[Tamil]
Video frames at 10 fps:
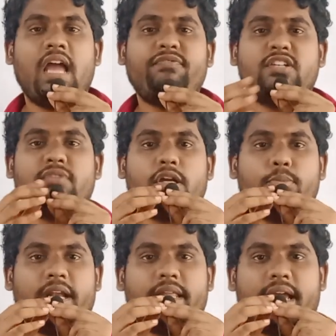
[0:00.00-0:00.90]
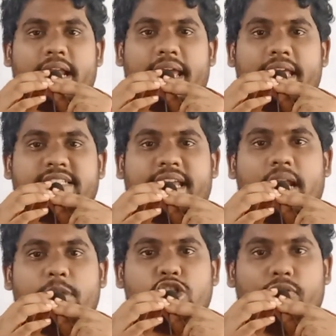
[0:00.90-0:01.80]
ஹாய் ஃப்ரெண்ட்ஸ் வெல்கம் டு எனது கேட்கல ஏசி
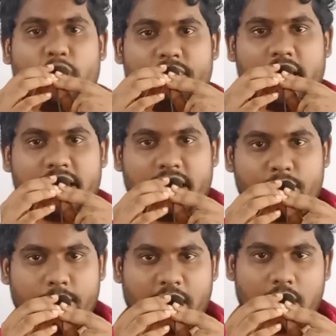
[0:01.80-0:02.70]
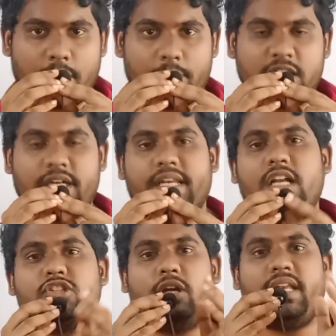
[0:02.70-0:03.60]
அகாடமி ஸோ வீடியோ இணைந்த அனைவருக்கும் எங்களது மனமாத
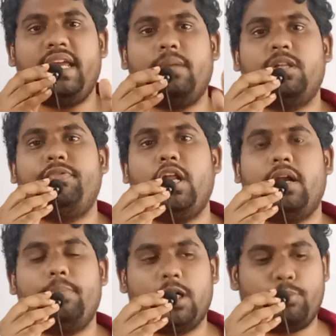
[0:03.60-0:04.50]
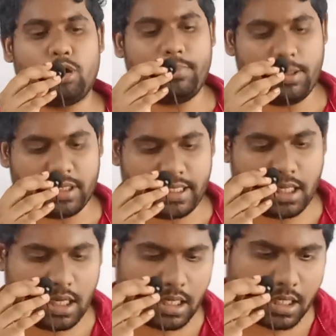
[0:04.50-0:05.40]
நன்றிகள் ஸோ இன்றைக்கி நம்ம இந்த வீடியோவில் என்ன பார்க்க போகிறோம் அப்படின்னு
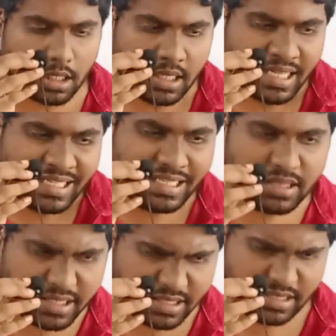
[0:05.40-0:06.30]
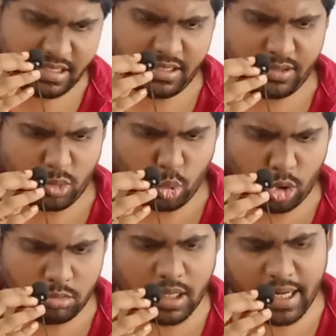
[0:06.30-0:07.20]
பார்த்தீங்கன்னா இது
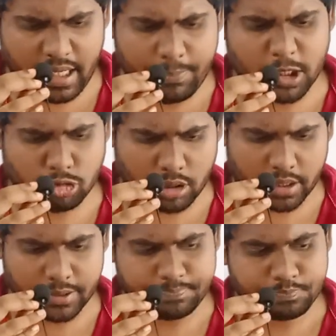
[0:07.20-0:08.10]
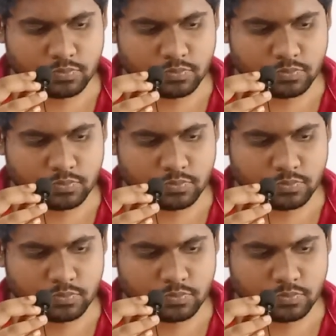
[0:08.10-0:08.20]
ஒரு மாதிரி எப்படி சொல்கிறது